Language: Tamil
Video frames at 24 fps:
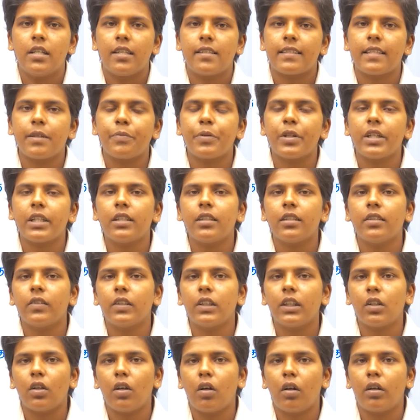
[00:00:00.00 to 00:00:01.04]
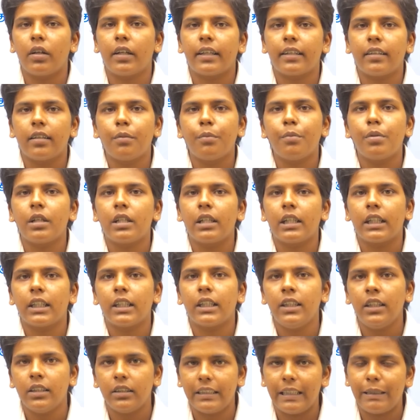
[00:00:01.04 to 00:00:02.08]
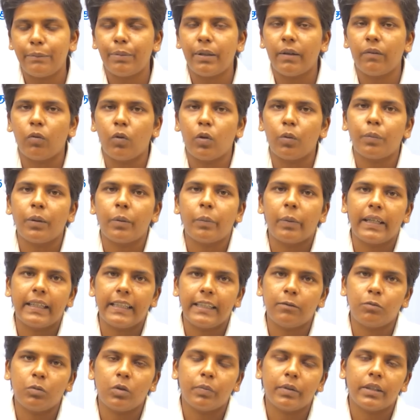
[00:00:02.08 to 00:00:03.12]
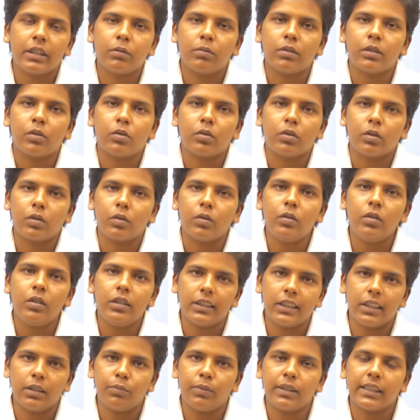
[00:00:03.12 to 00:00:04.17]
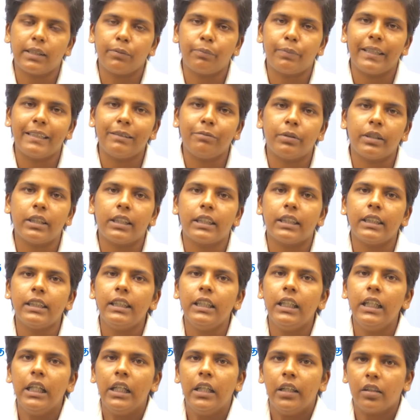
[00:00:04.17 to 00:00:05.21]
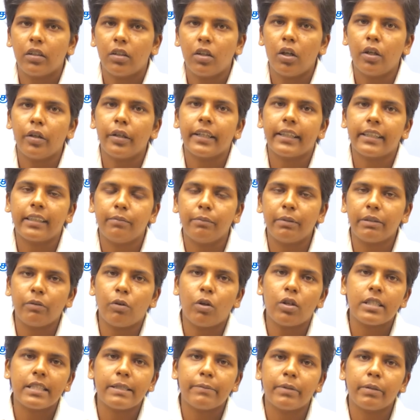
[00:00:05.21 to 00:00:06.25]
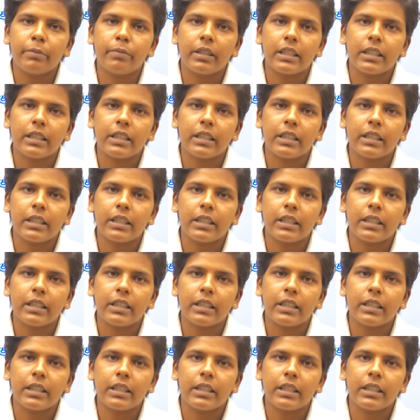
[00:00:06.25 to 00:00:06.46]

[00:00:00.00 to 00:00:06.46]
டிஸ்கிரிப்ஷனில் வந்து காண்டாக்ட் நம்பர் இருக்குது ஜிபே ஃபோன்பே பேடிஎம் யூபே நம்பர் கொடுத்துருக்கோம் அந்த நம்பருக்கு பே பண்ணிவிட்டு காண்டாக்ட் நம்பர் வாட்ஸ்அப்